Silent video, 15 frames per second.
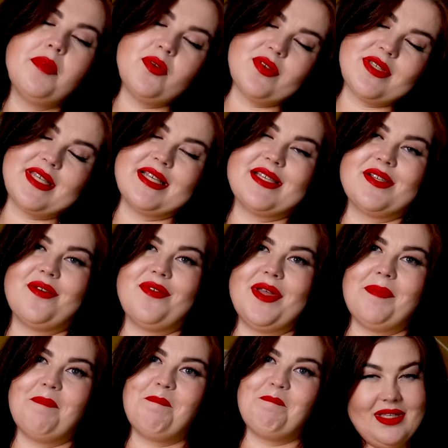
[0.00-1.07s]
plus size'owe.
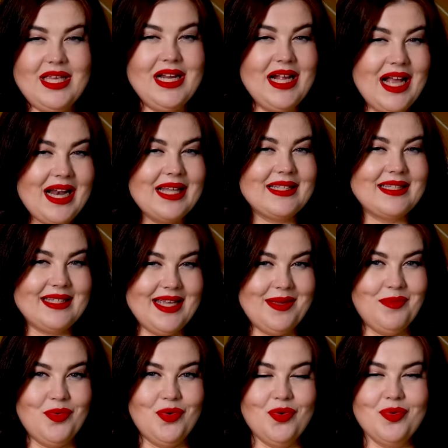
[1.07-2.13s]
Kilka lat
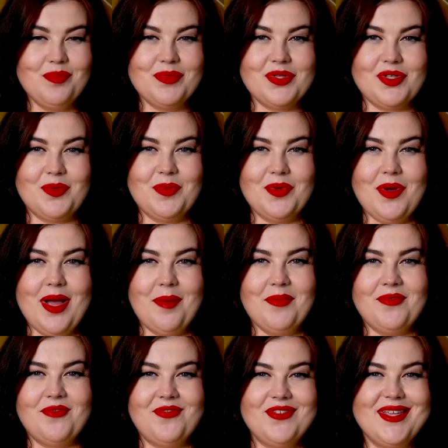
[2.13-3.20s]
temu
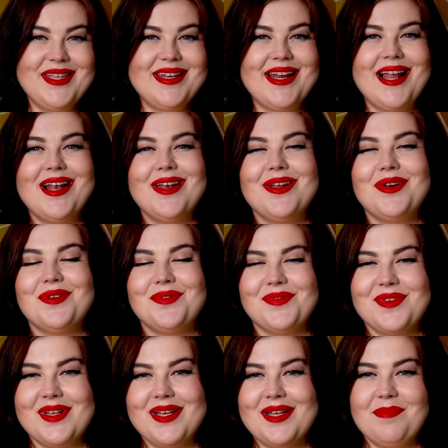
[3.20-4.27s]
zrobiłam
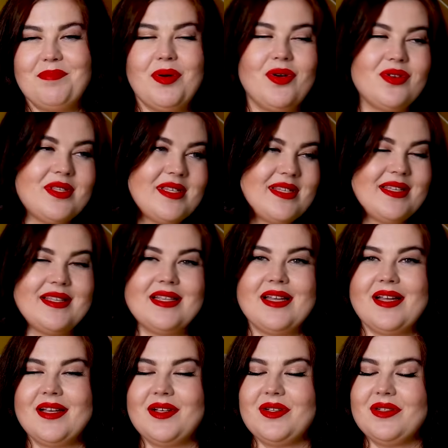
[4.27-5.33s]
wiralowe posty
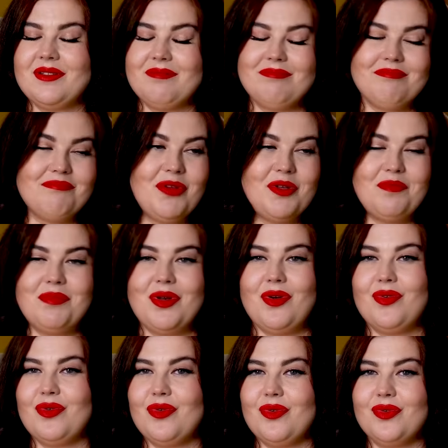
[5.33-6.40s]
na moim
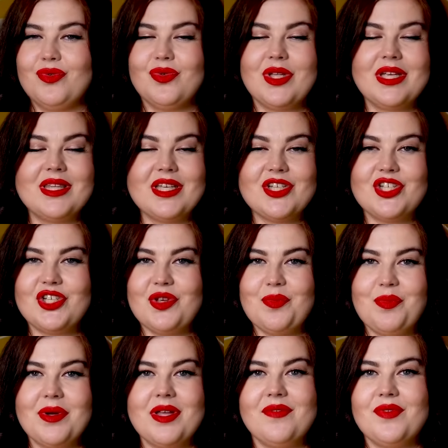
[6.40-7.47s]
blogu, tutaj też
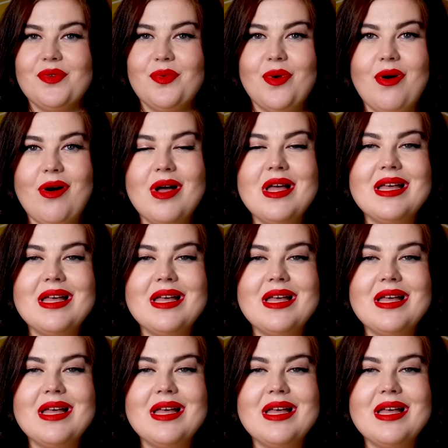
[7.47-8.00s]
się pojawiło